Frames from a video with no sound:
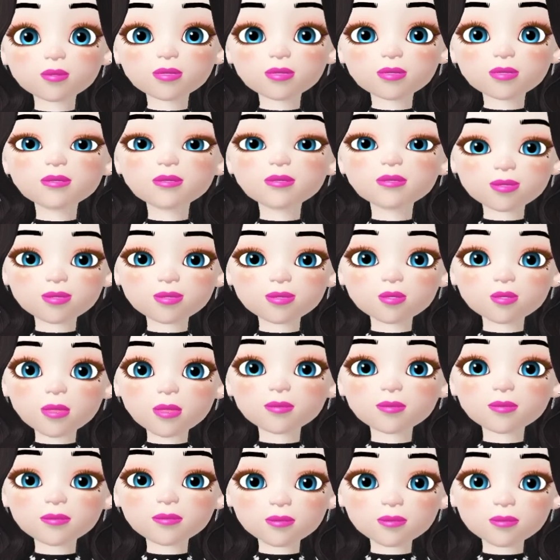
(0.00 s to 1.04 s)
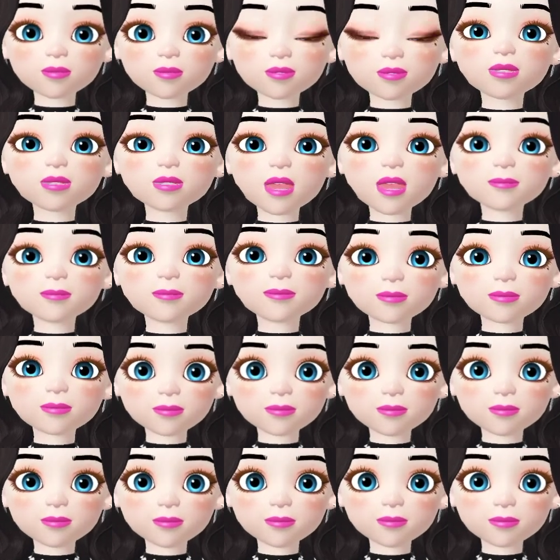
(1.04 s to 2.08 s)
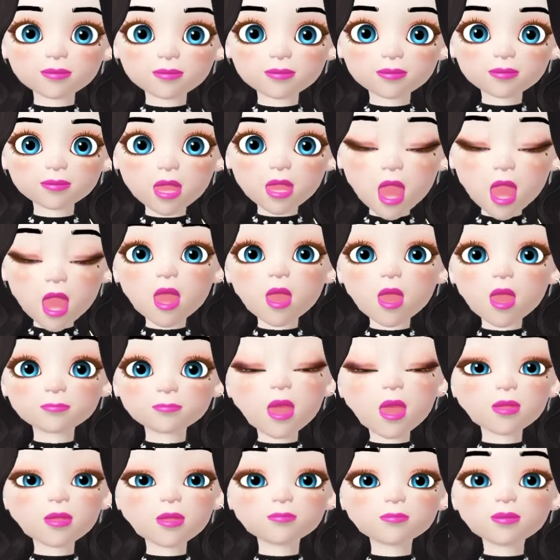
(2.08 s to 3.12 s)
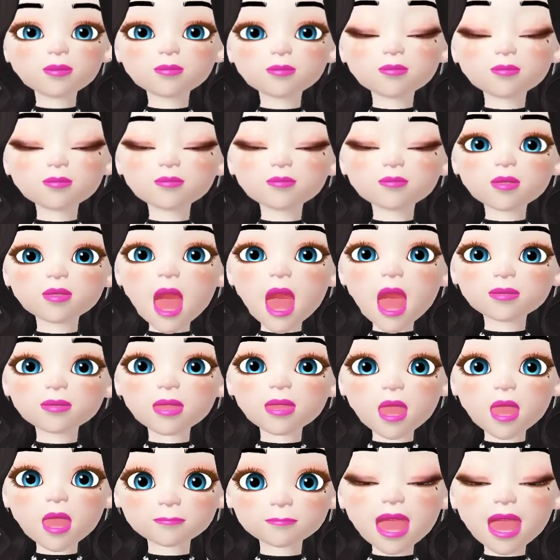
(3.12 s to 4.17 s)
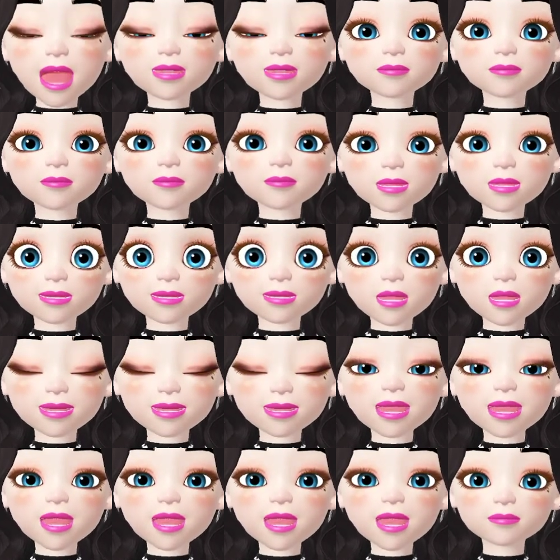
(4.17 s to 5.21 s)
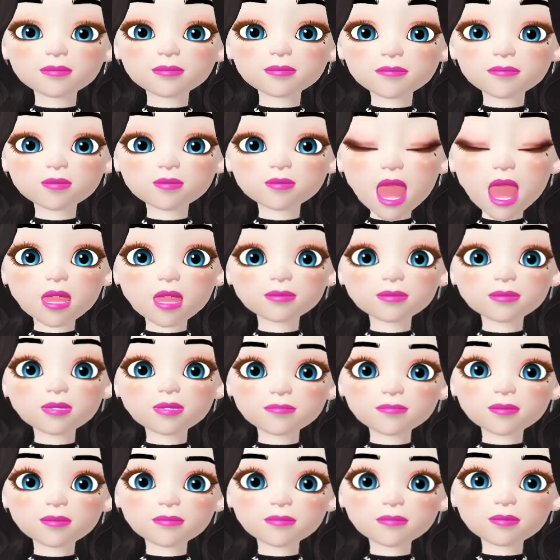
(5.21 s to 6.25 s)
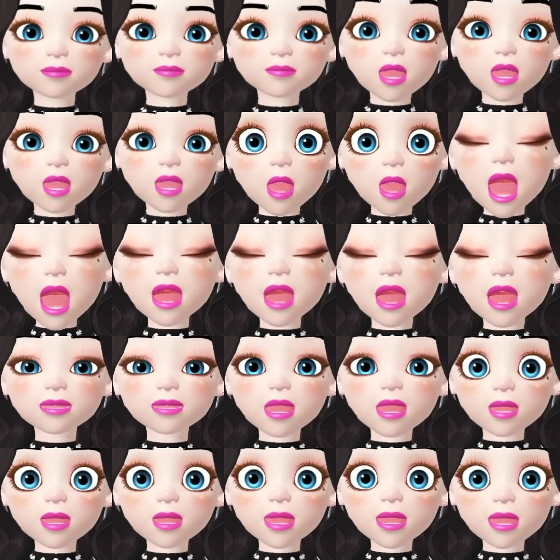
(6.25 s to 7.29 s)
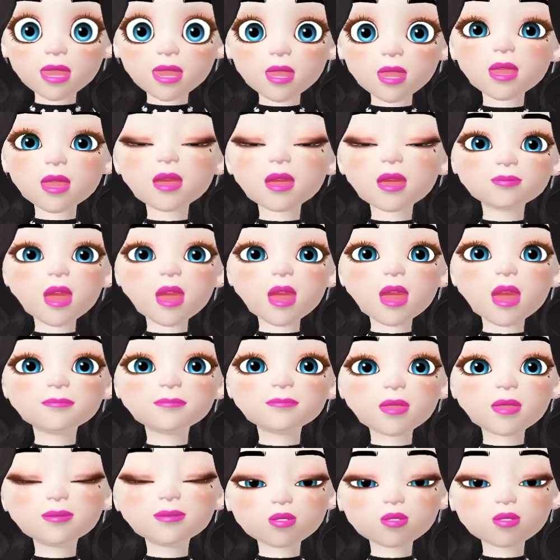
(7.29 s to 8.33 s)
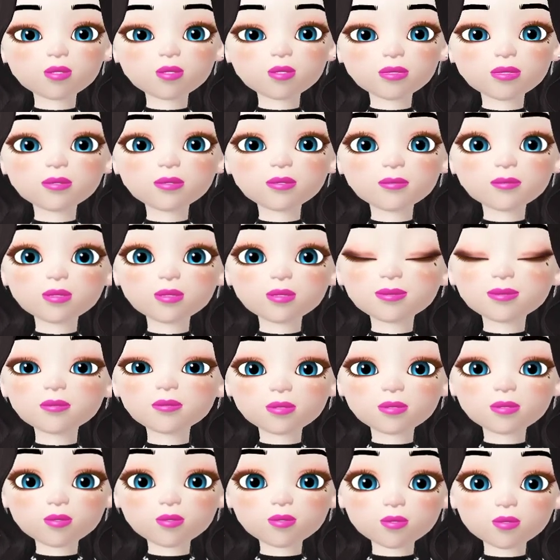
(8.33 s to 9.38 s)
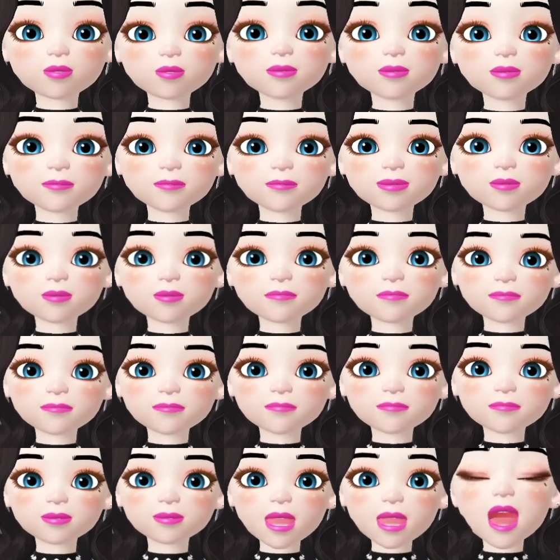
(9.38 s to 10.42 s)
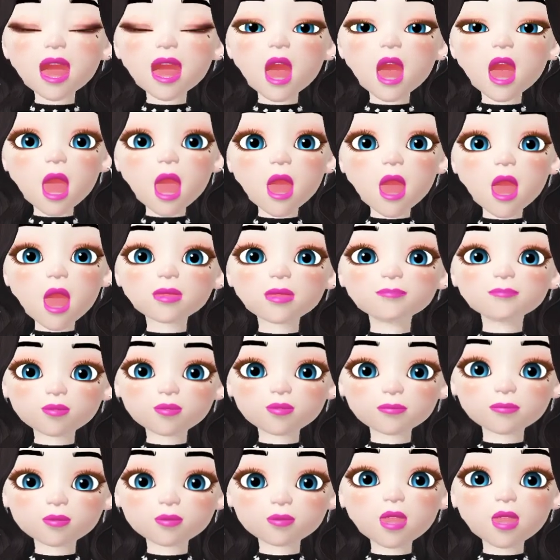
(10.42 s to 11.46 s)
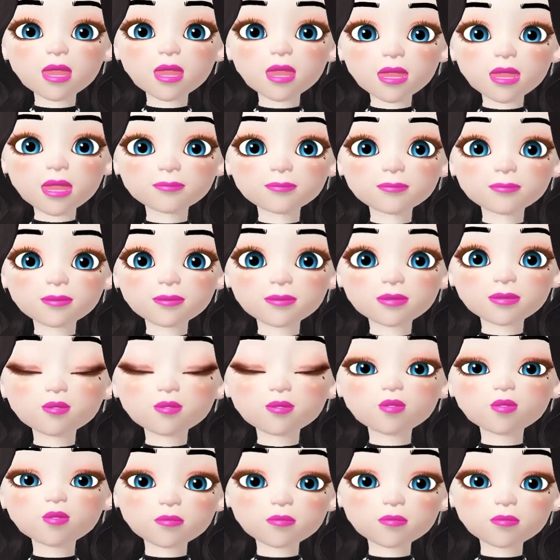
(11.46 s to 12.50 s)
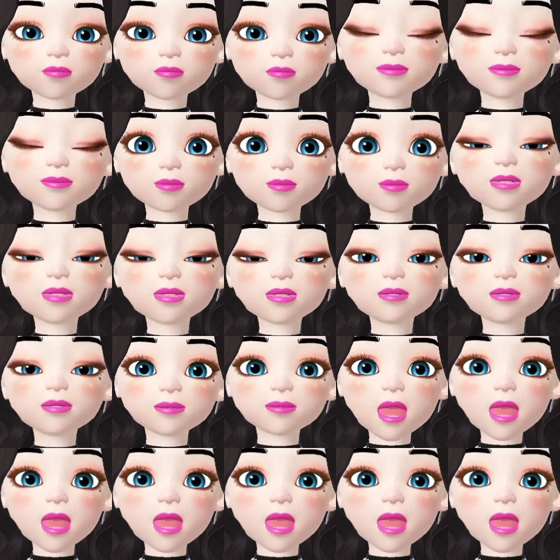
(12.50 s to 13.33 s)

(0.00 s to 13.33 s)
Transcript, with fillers: 16 أبريل بغض النظر عن الجماعات الجارية في حياتك في الفترة الحالية يجب أن تحاول التطوير من نفسك على المستوى العلمي والمستوى الاجتماعي أيضا